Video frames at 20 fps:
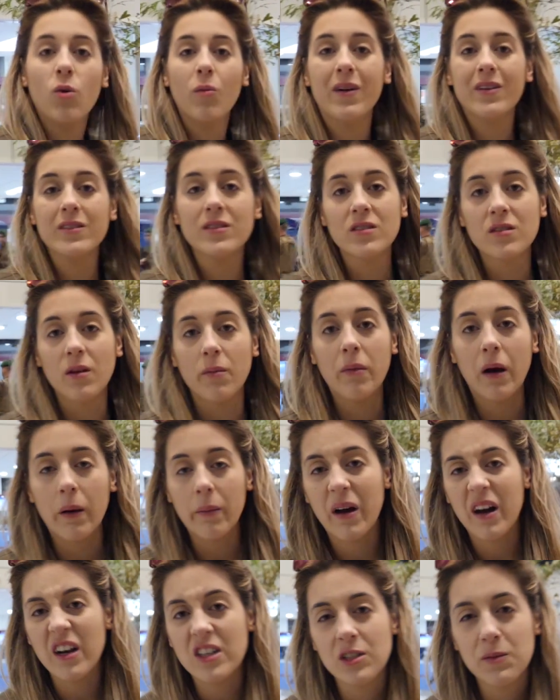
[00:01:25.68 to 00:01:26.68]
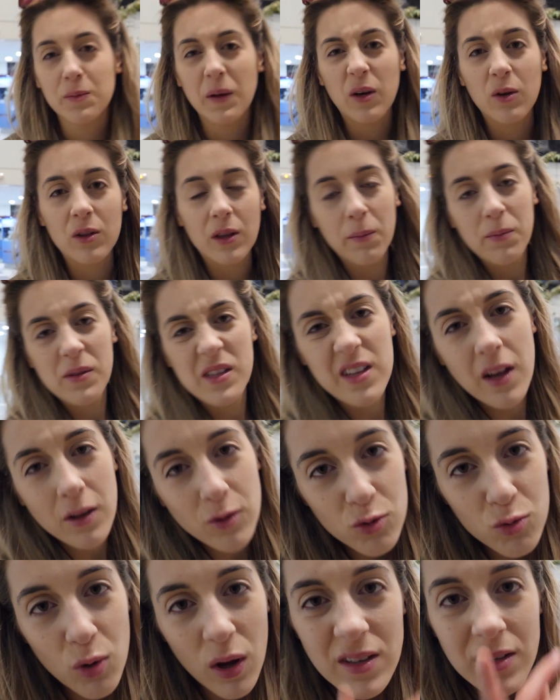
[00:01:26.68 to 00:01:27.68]
commence. Barbara, j'espère que ta pizza
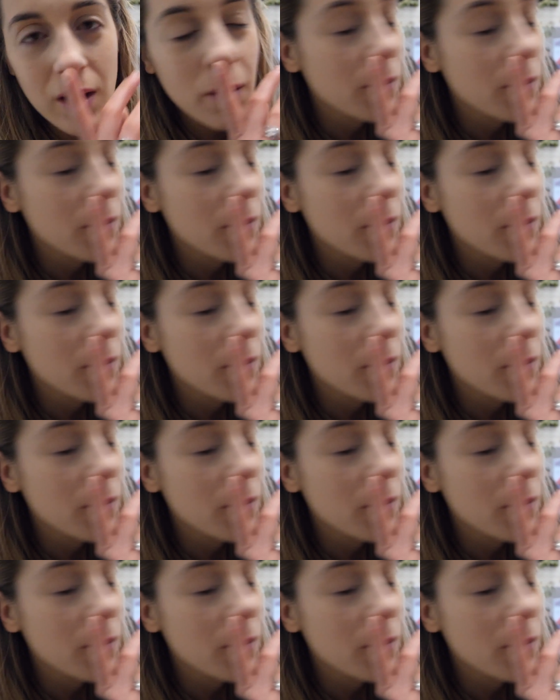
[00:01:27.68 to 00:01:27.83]
ce soir, elle